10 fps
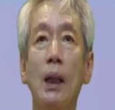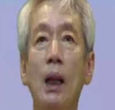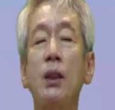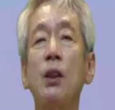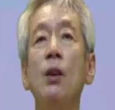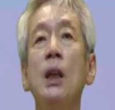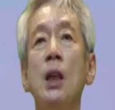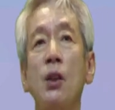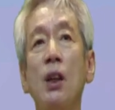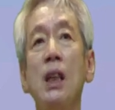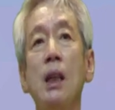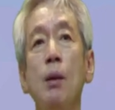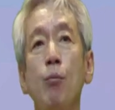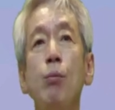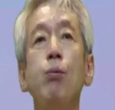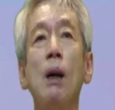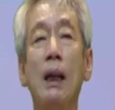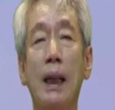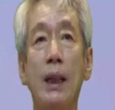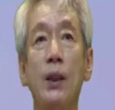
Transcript: 그렇죠. 저희 부부가 그래.